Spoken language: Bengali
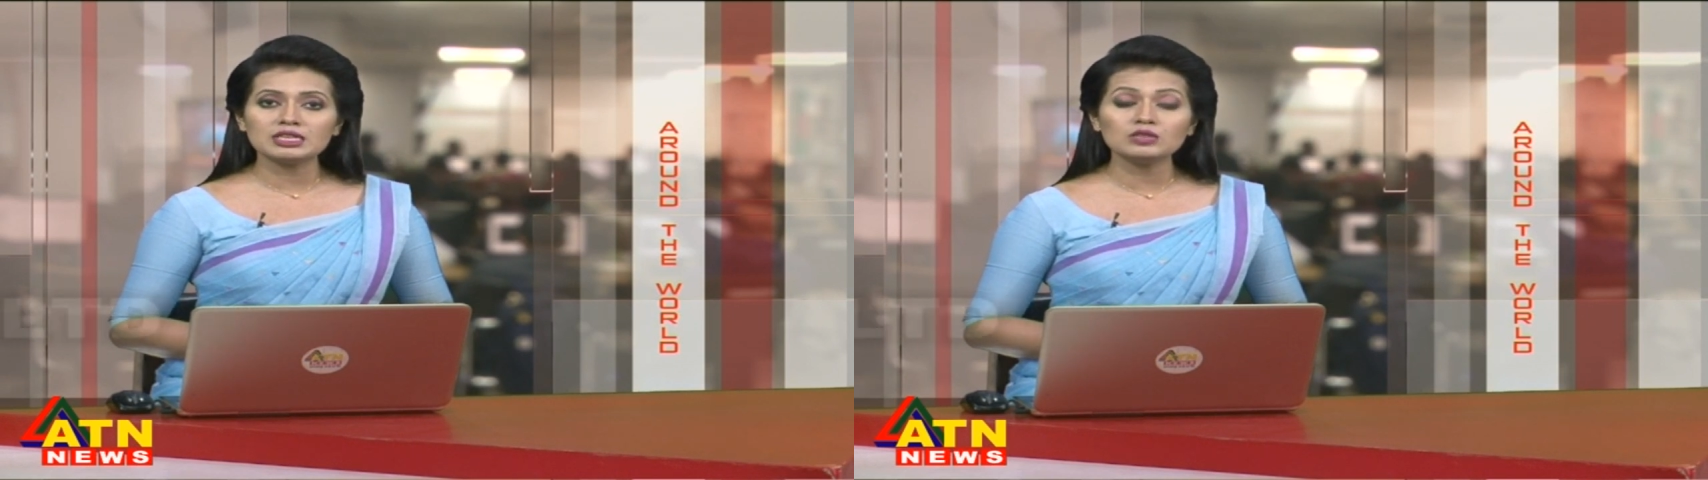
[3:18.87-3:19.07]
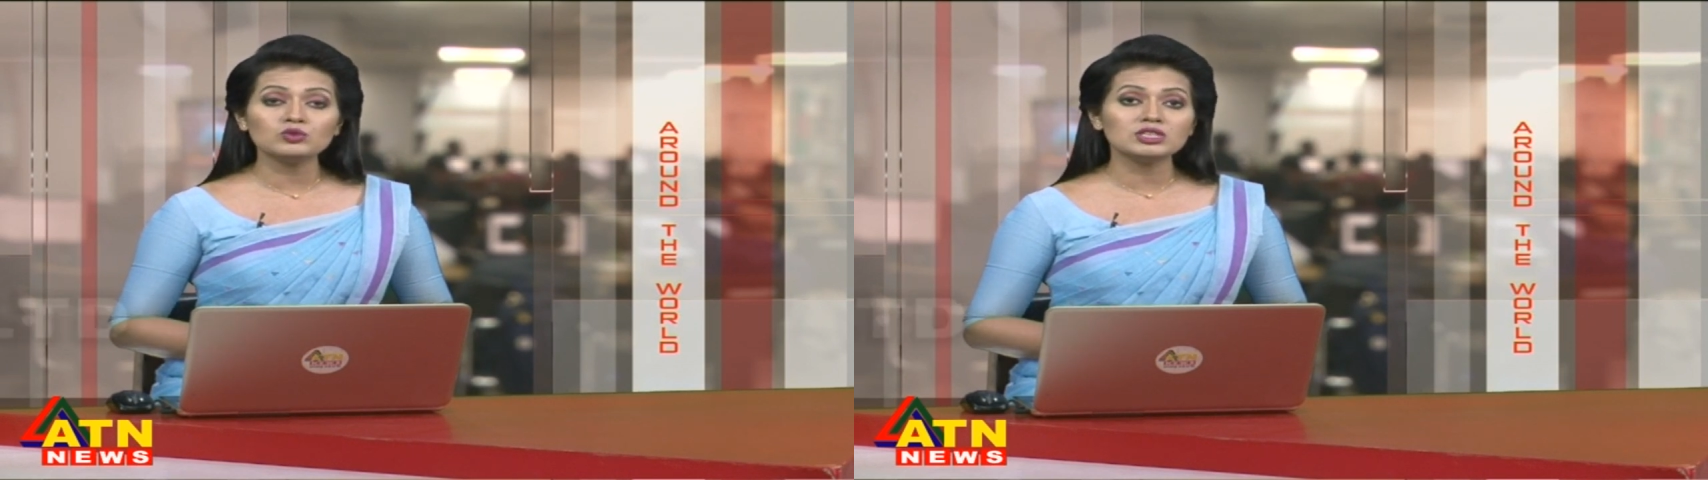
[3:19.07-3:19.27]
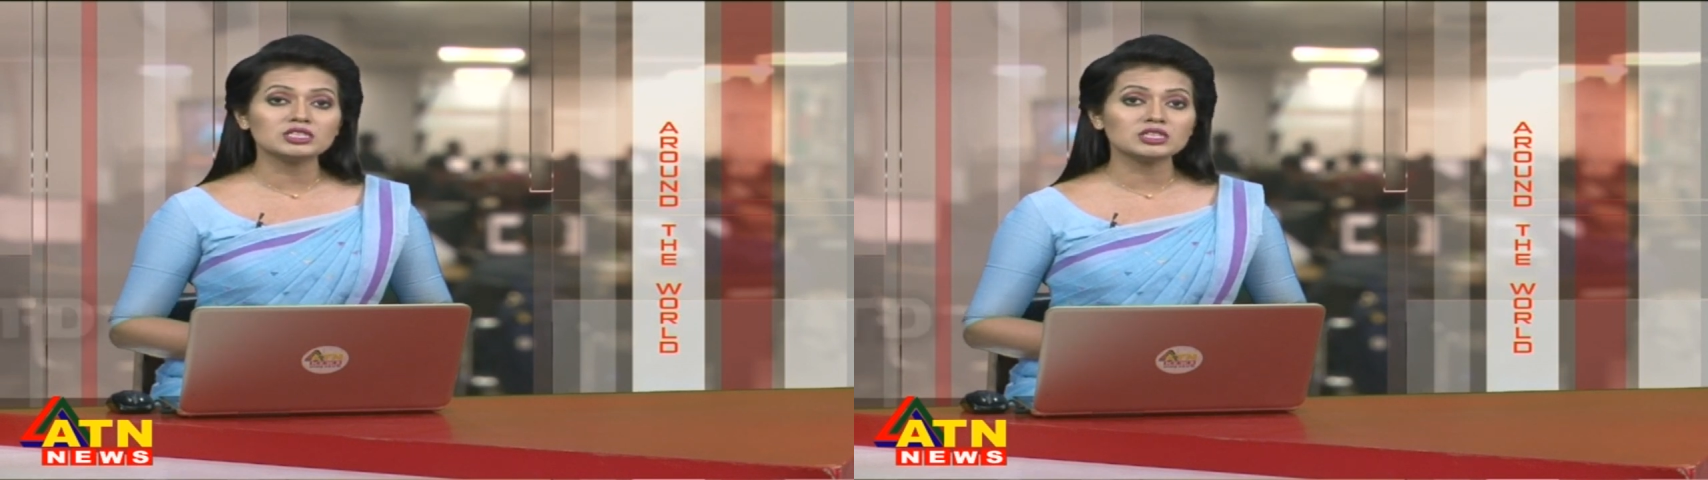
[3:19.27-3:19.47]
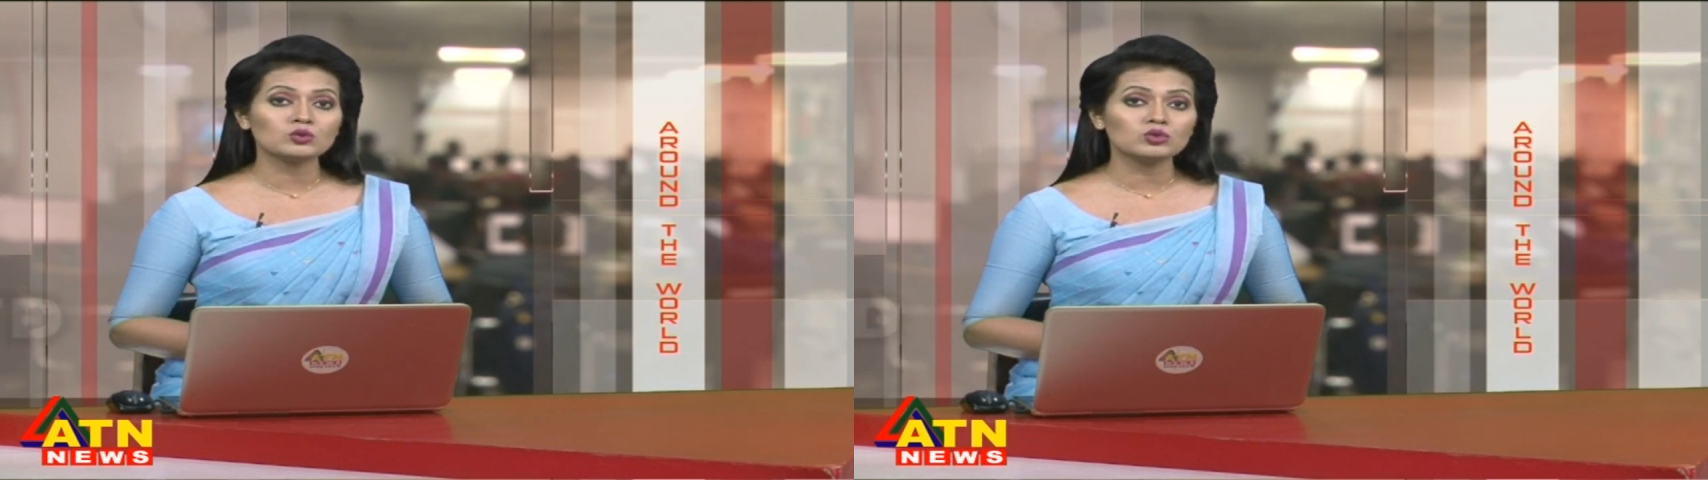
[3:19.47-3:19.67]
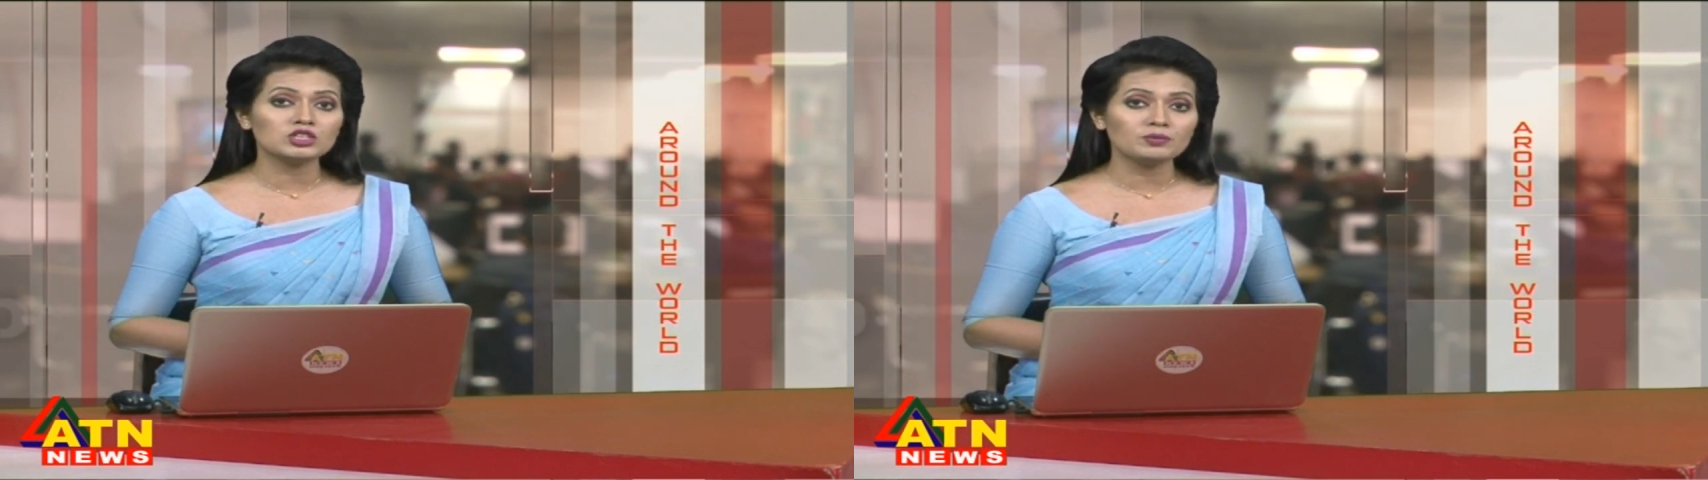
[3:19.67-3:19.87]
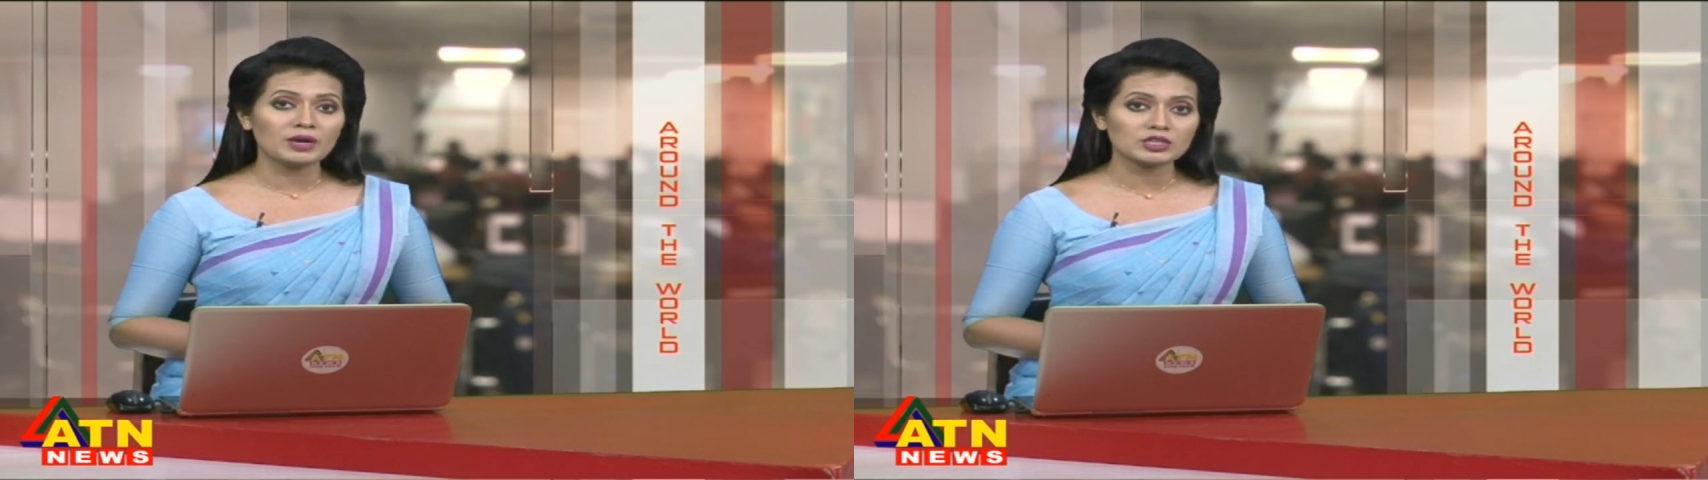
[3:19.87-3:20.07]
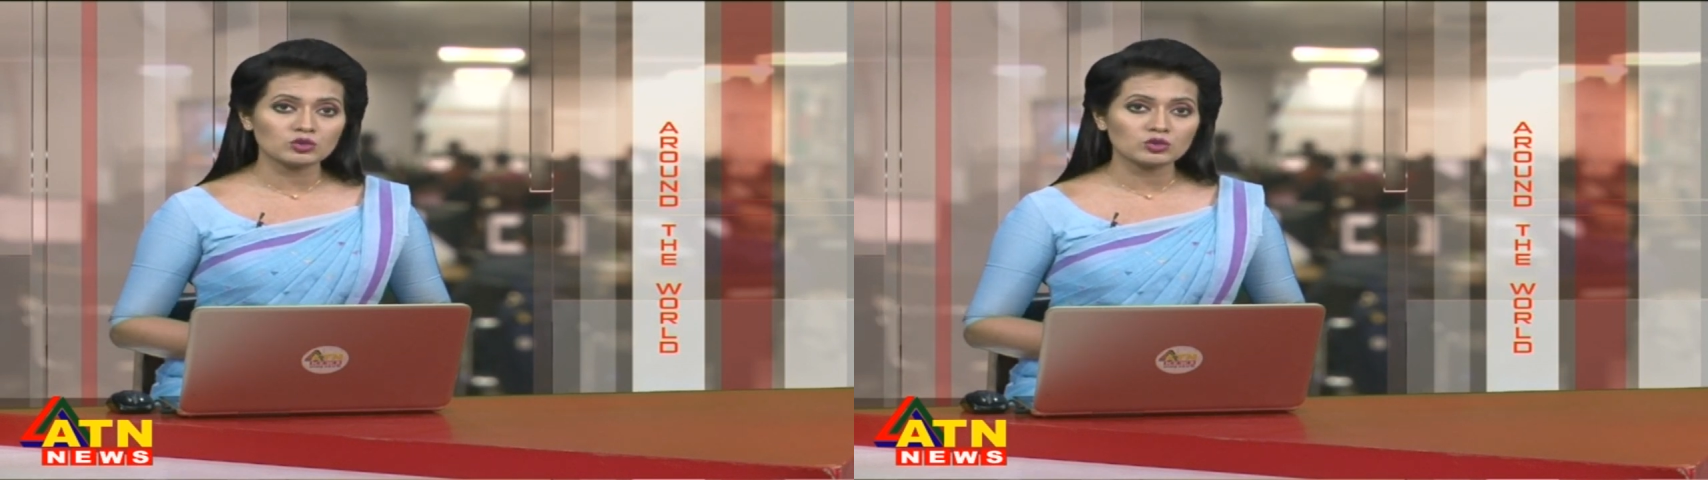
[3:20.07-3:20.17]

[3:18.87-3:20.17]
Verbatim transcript: দুই দেশের গতির পার্থক্যের